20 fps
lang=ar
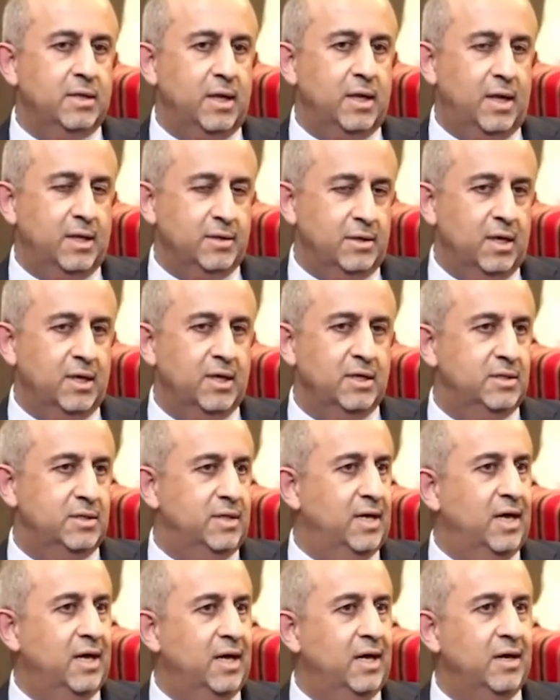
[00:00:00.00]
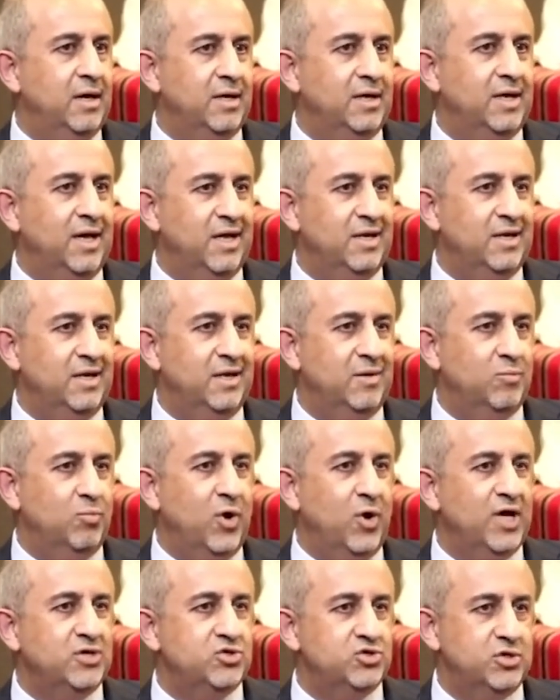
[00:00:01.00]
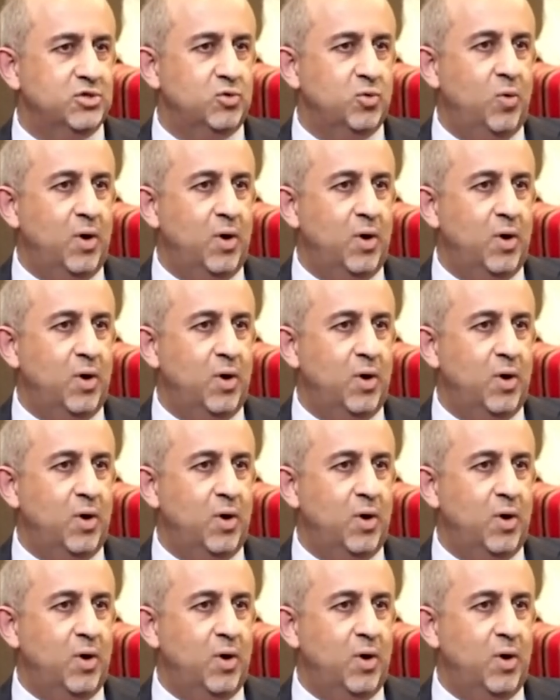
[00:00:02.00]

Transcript: اعتقد ده يعني مؤشر